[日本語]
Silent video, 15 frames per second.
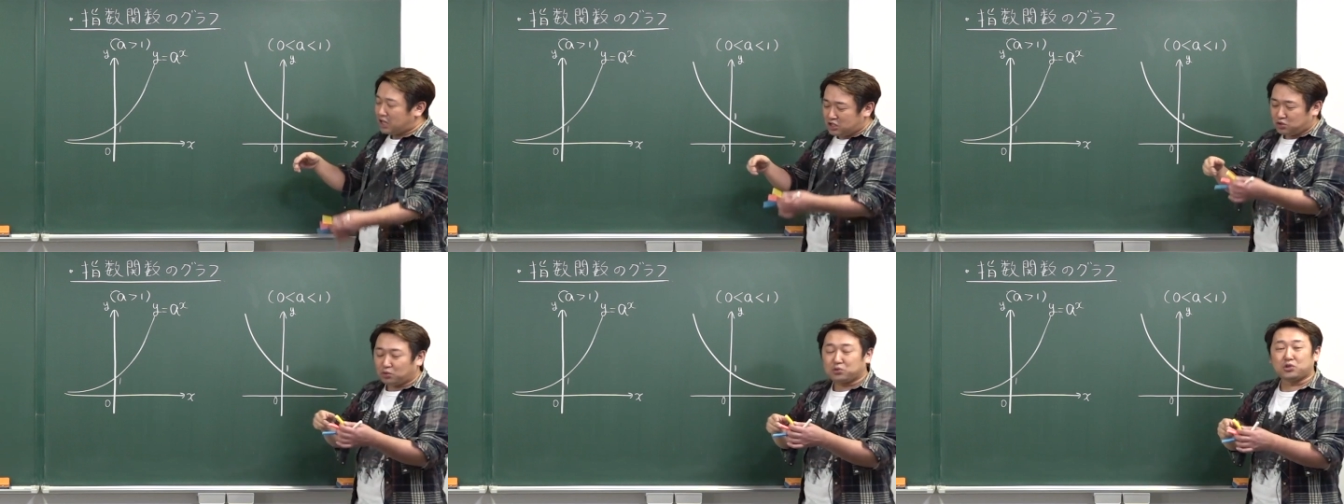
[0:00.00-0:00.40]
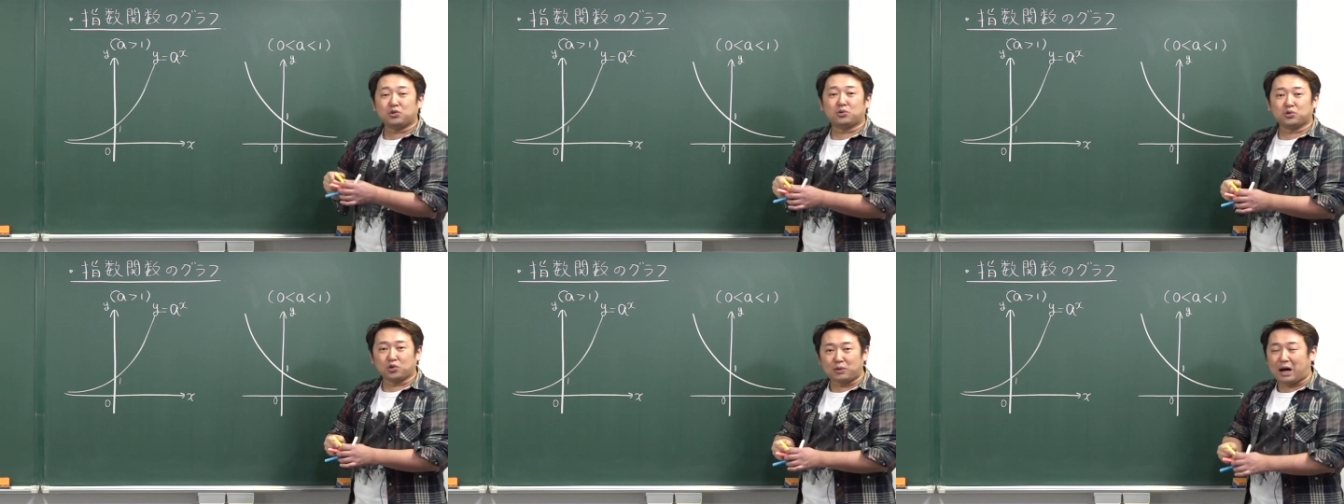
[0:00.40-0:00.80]
少という
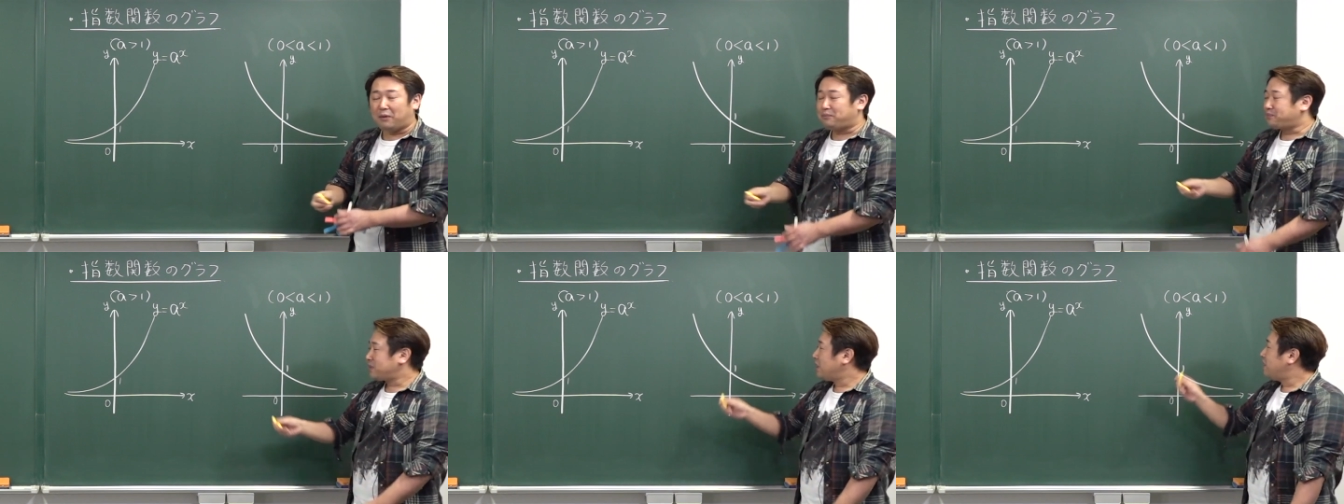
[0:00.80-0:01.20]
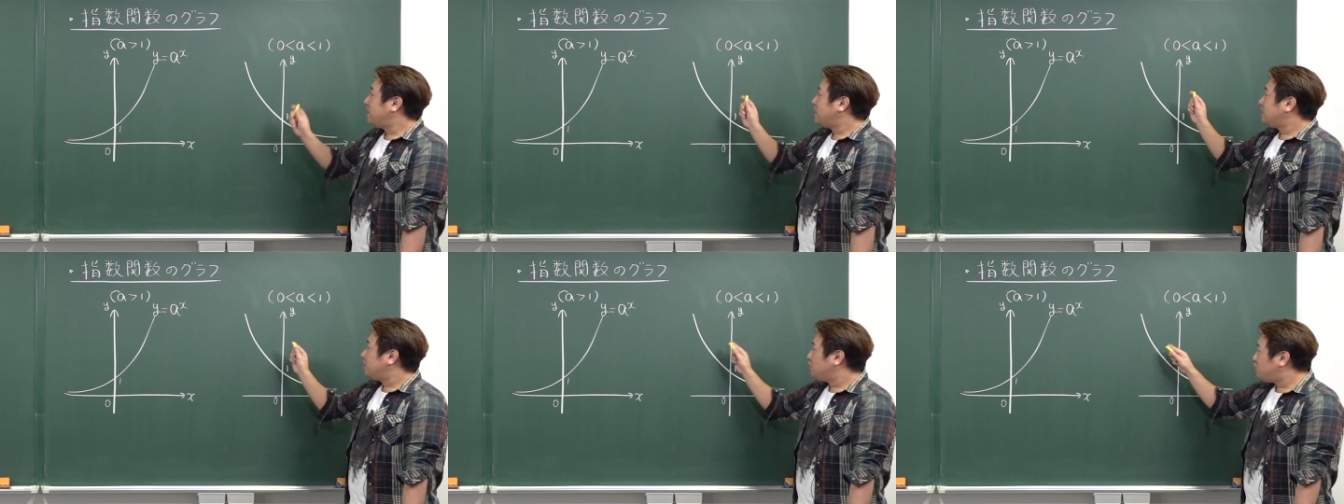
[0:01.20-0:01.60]
ことは、
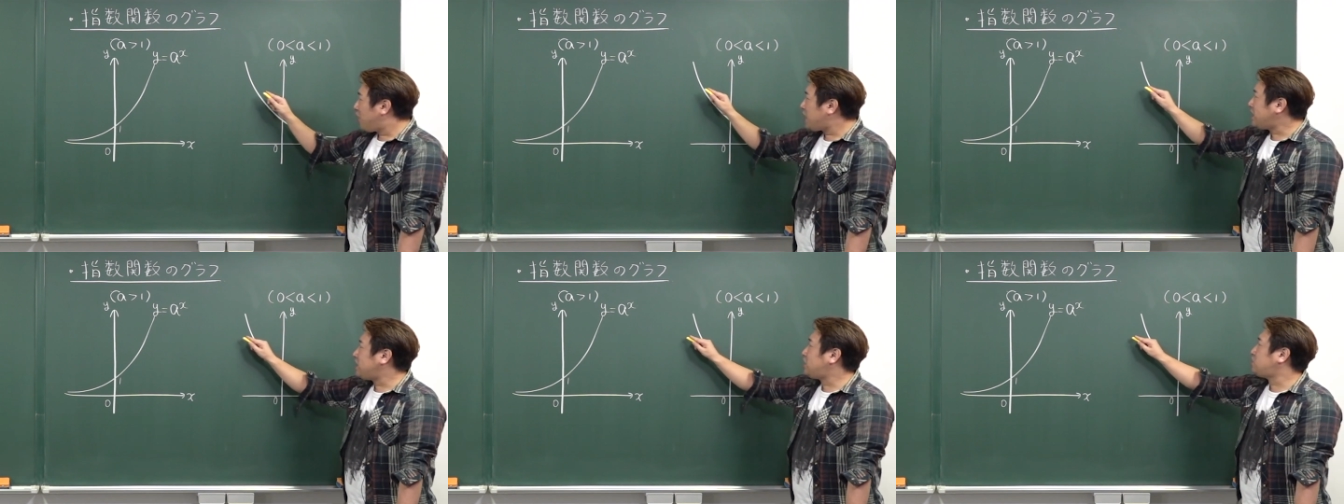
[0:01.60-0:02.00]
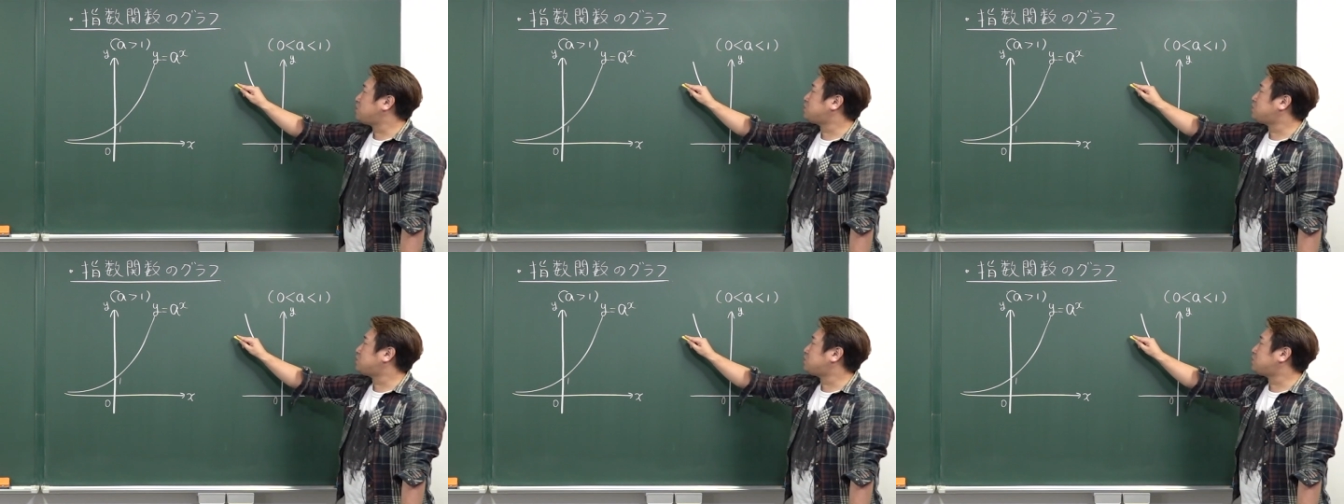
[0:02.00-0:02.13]
y 一